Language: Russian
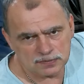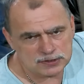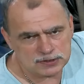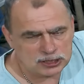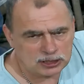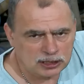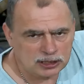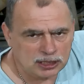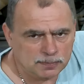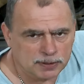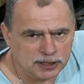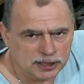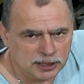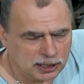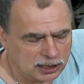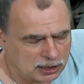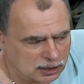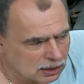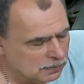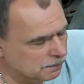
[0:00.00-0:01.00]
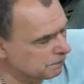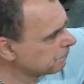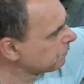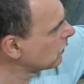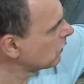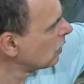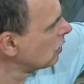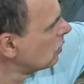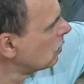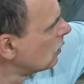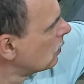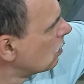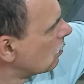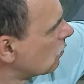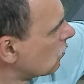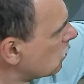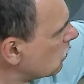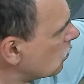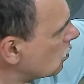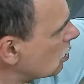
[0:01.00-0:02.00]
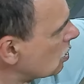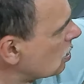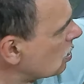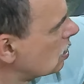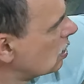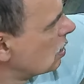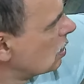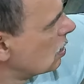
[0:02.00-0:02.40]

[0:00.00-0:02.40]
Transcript: не всегда понятна. Вот.